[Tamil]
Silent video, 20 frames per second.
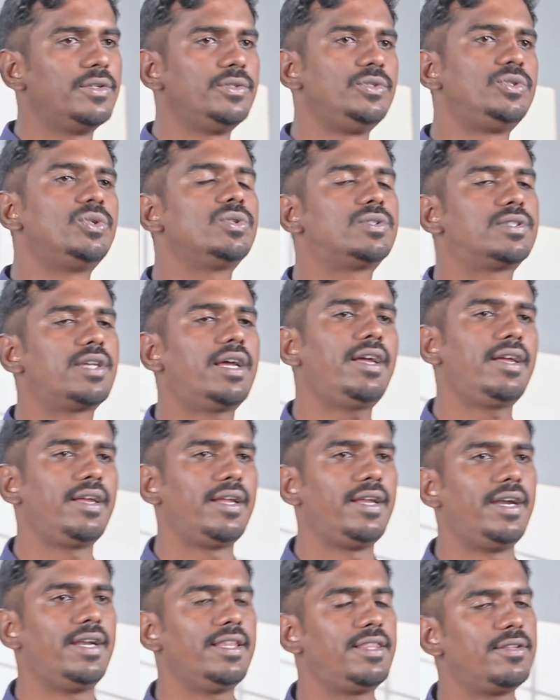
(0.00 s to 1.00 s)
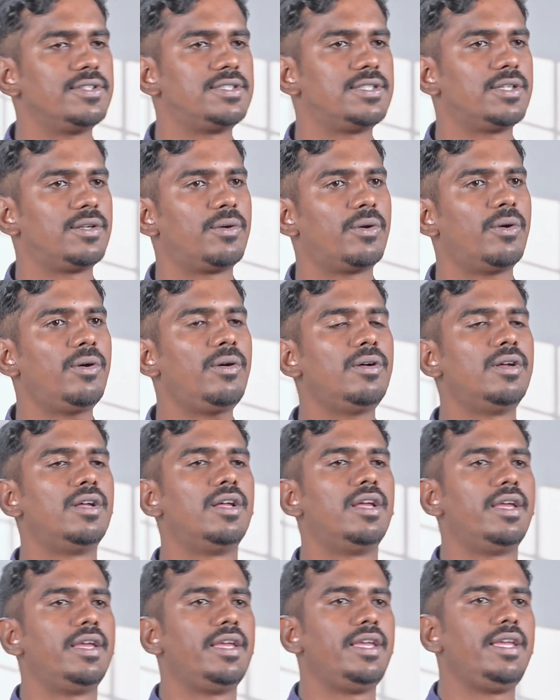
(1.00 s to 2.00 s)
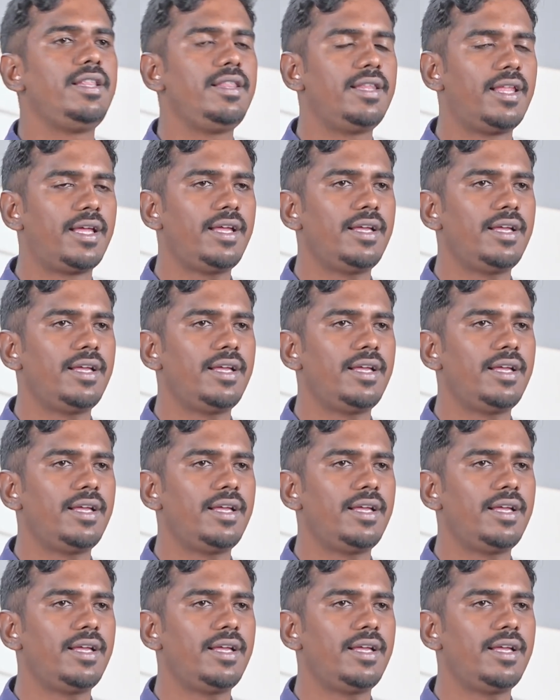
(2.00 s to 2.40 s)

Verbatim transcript: ஜூஸாக எடுத்து வச்சுருக்கோம் இந்த